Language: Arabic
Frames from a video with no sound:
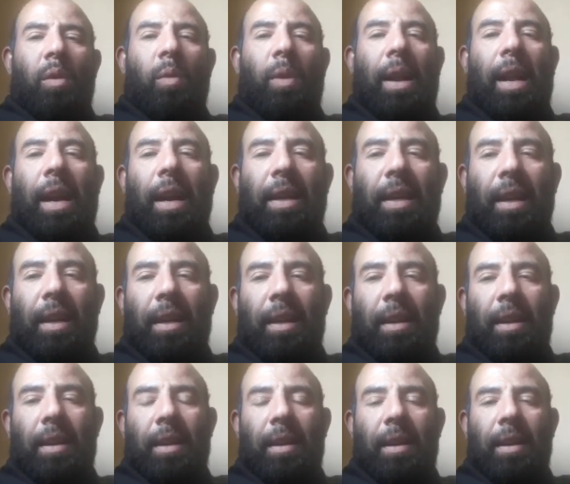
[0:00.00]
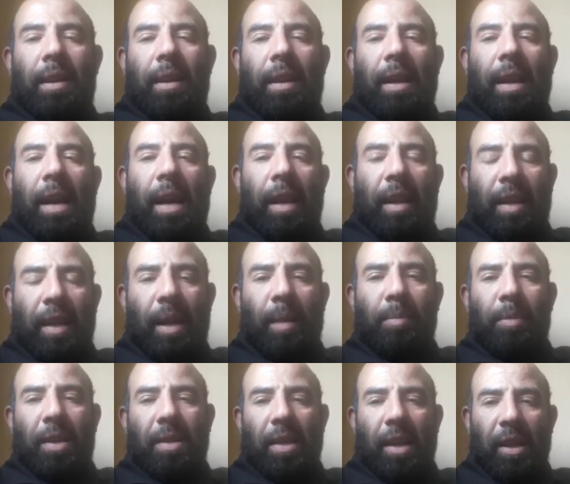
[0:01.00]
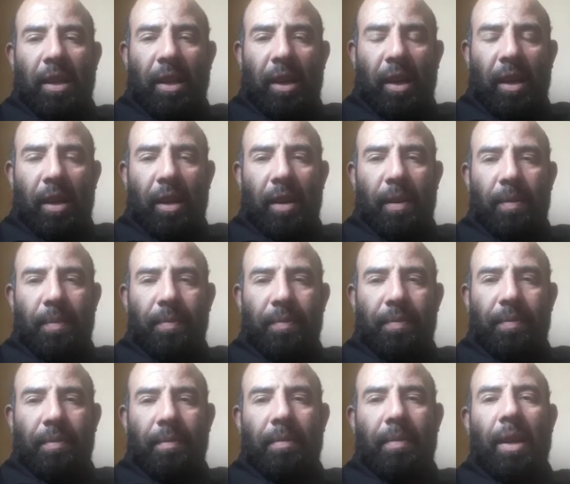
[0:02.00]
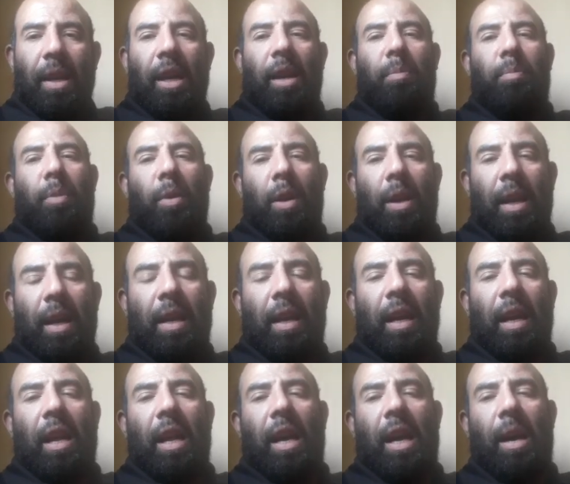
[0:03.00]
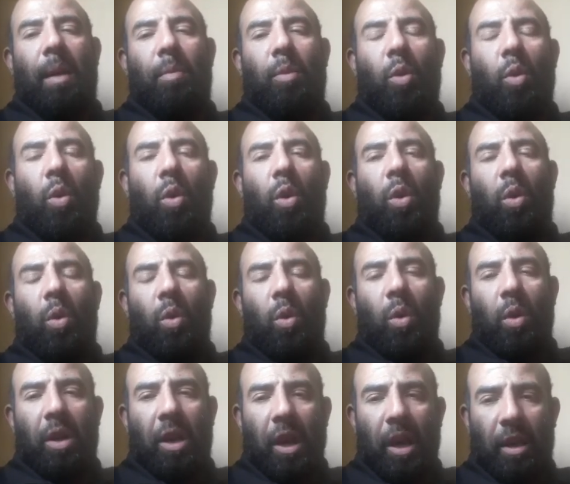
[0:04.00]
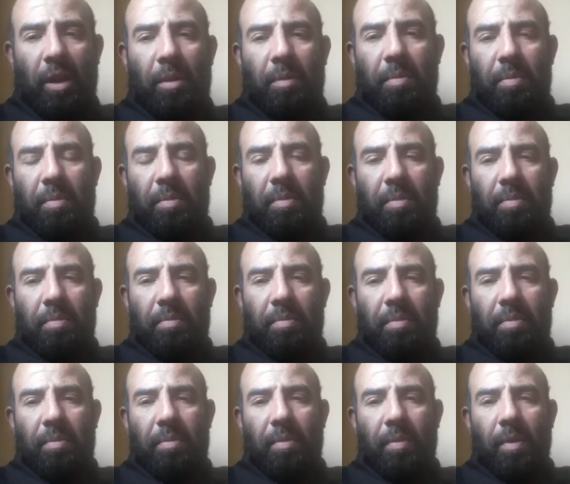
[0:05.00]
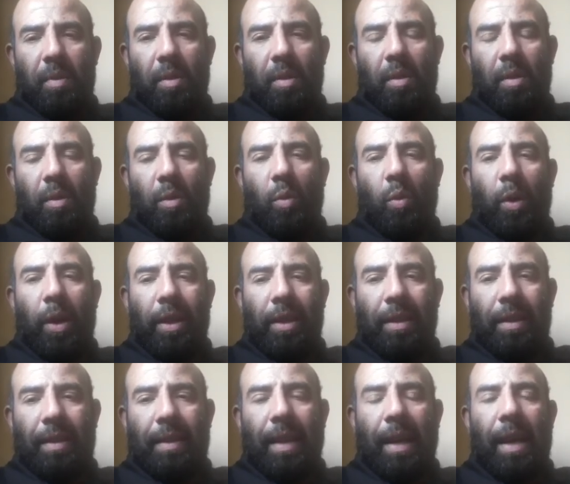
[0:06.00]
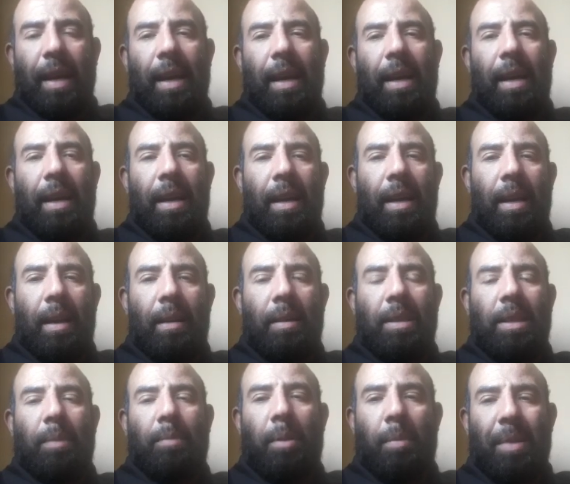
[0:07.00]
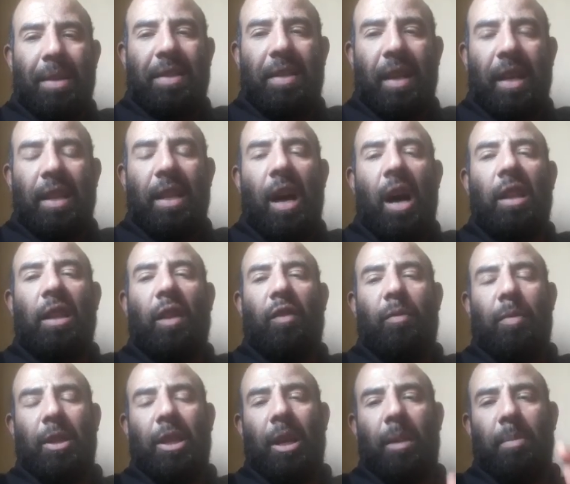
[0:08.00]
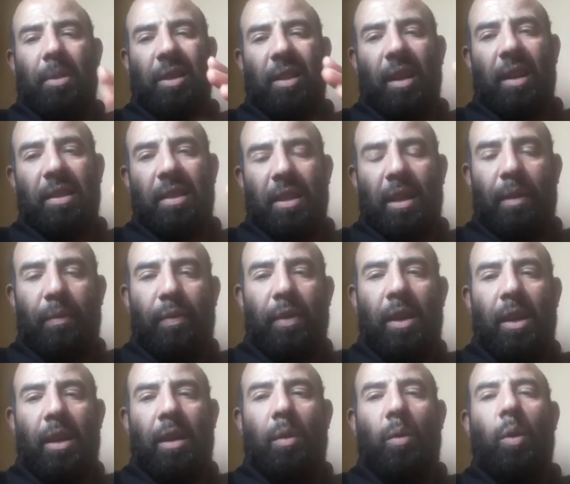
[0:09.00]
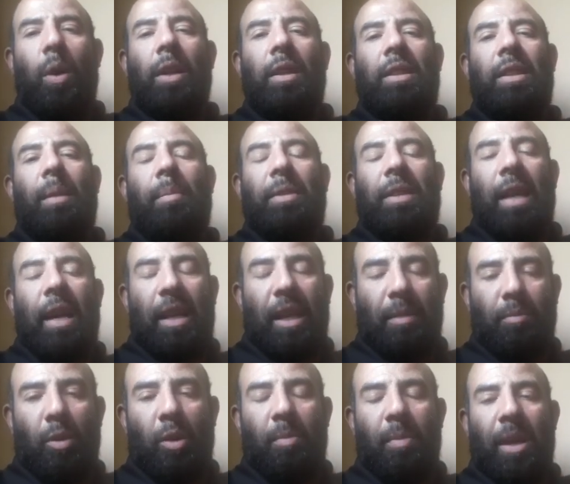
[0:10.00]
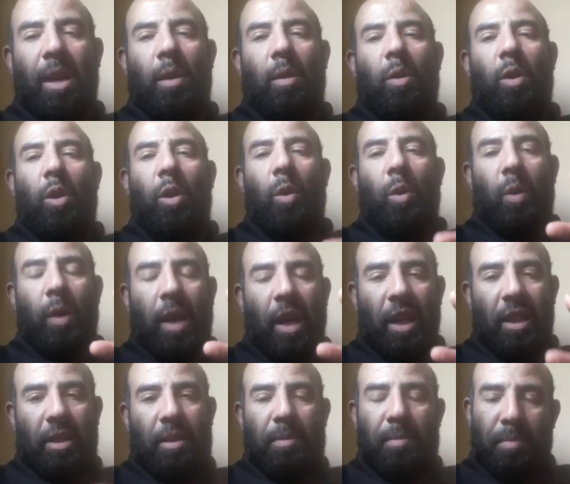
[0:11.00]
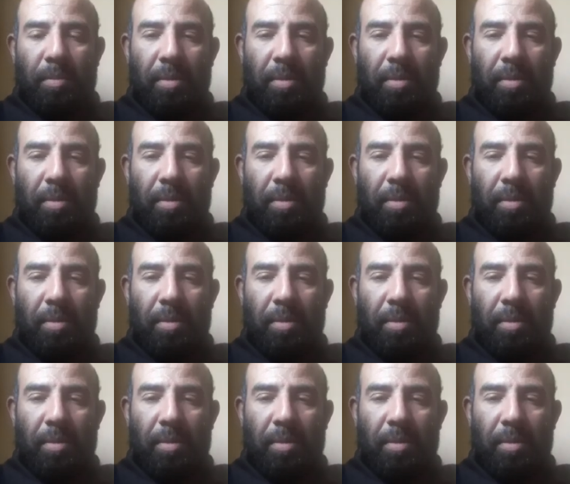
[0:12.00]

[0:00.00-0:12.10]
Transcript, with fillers: ولكن هل الكلام ده صحيح احب اقول لك كلام كله كده وانت زي بالمصري كده حاطط في بطنك بطيخه صيفي وانت متاكد من 100 قول له كده